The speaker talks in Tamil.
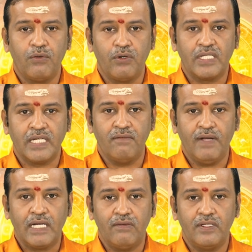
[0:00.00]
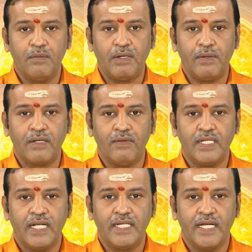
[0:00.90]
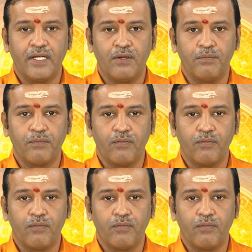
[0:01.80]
உங்களுடைய செல்வாக்கை வந்து பல உணவு வந்து அதிகரிக்கும்